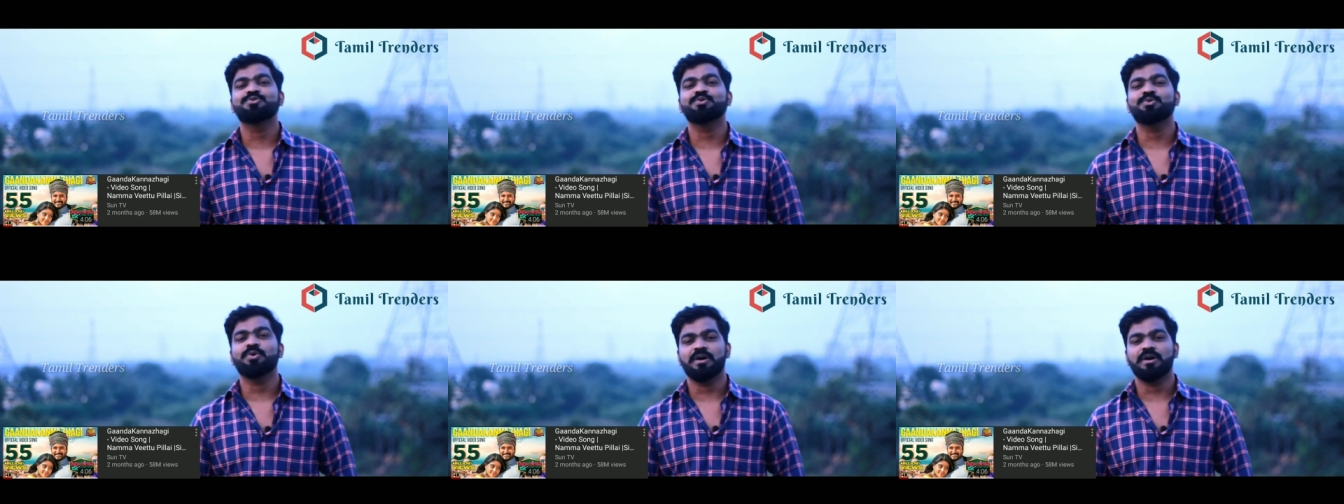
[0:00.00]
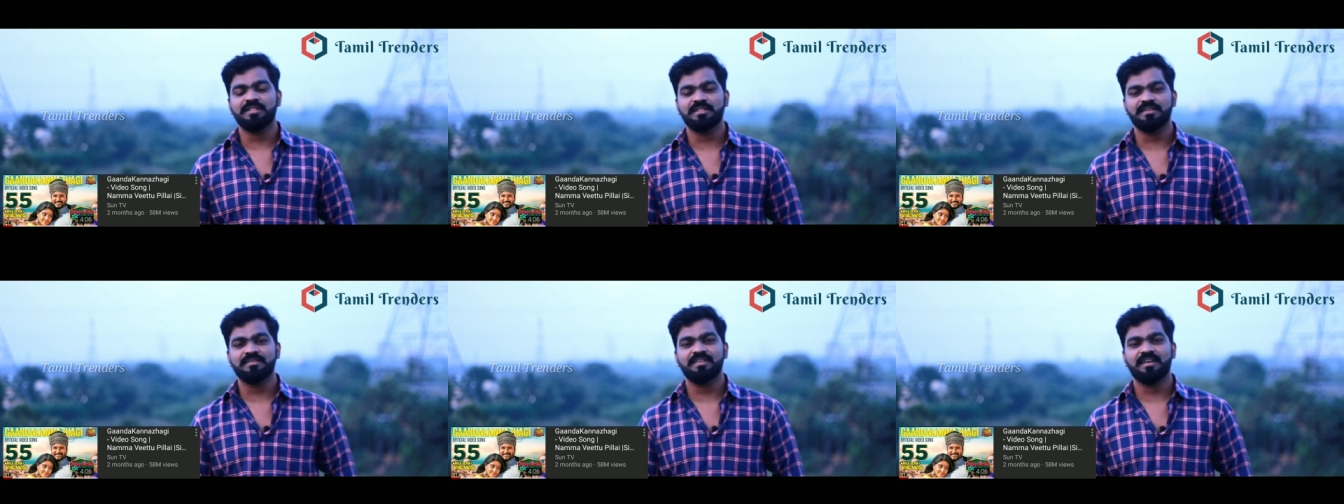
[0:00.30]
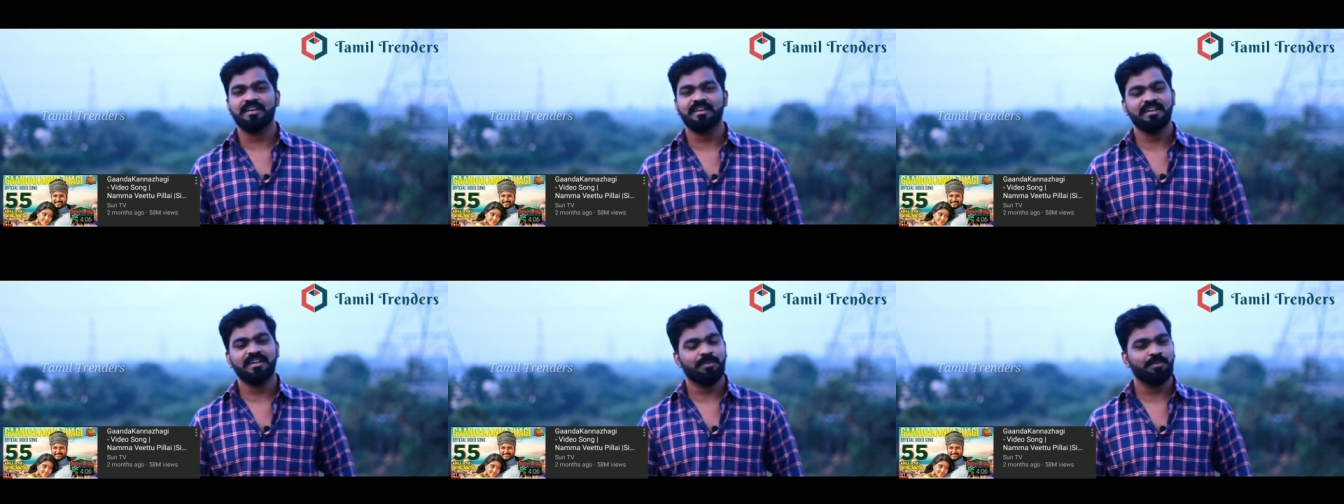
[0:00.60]
ஸோ அந்த
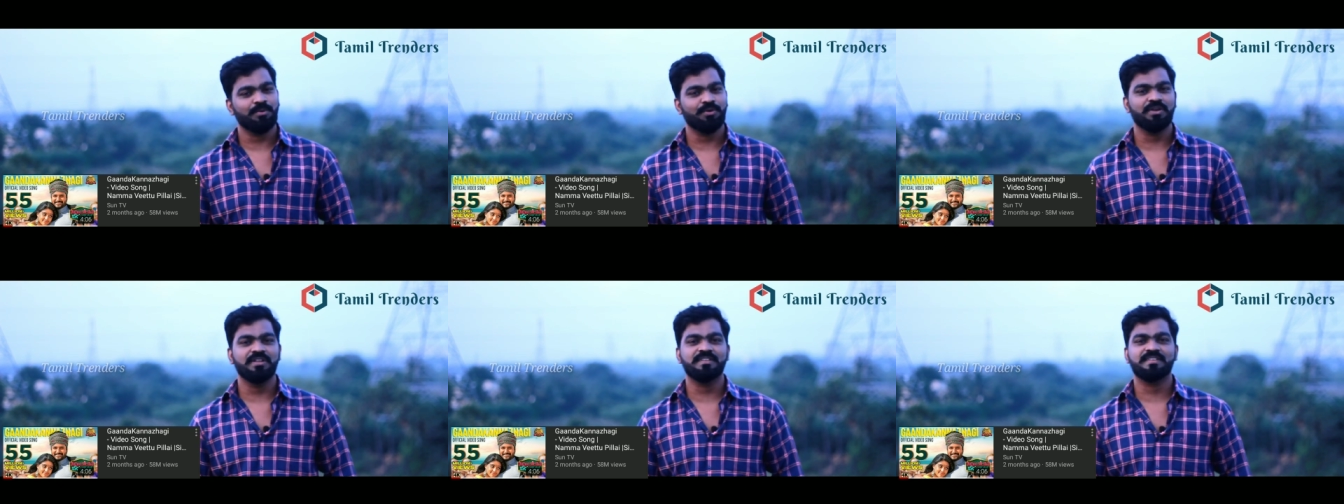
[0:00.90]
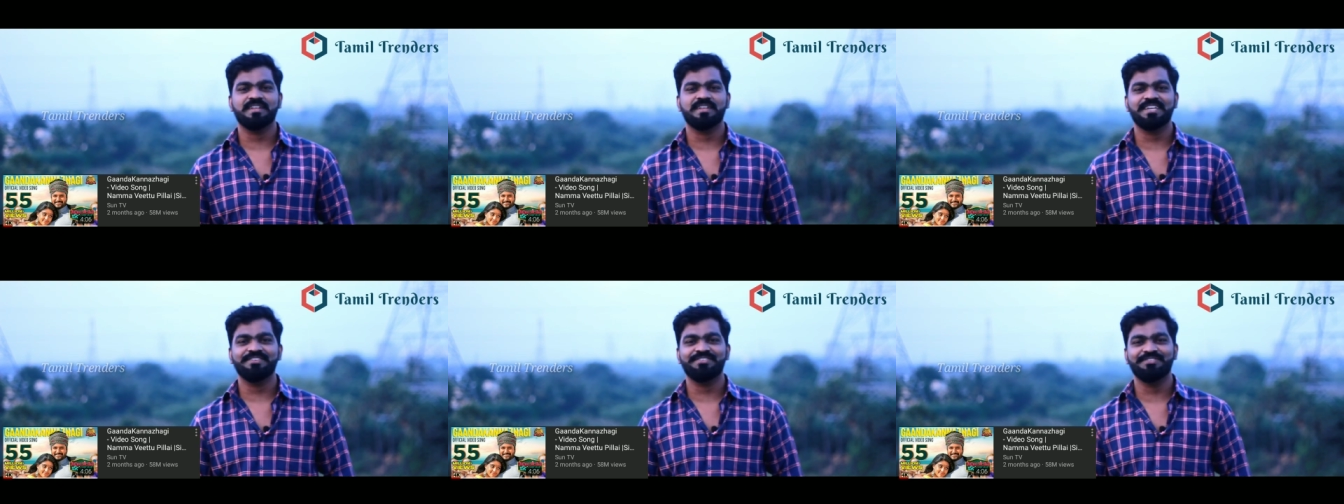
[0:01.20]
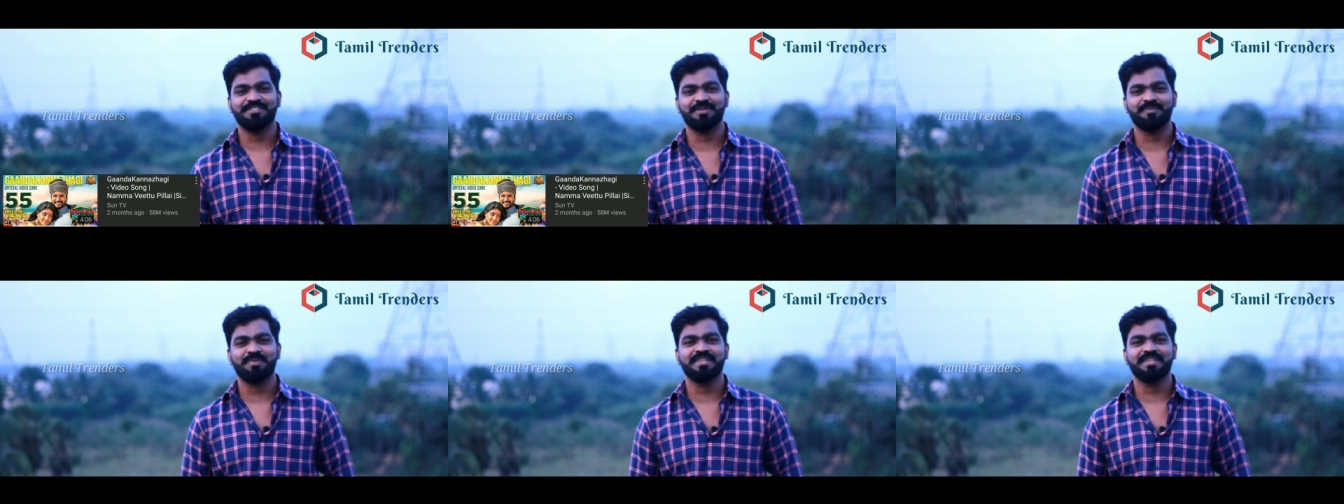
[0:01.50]
சாங் நம்மளோட லிஸ்ட்டில்
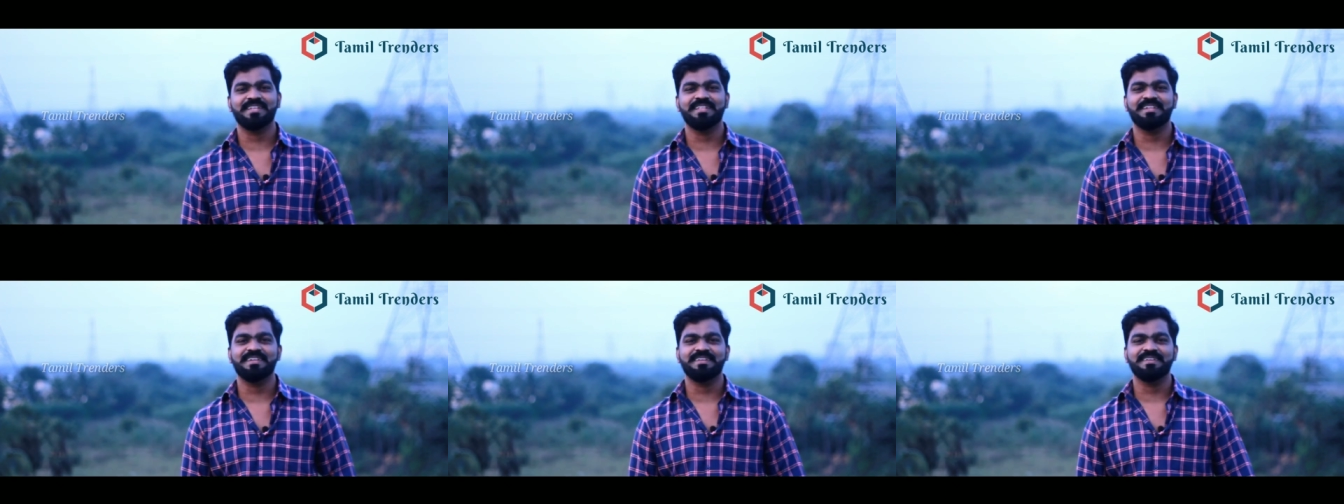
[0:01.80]
ஃபிஃப்த் பிளேஸில்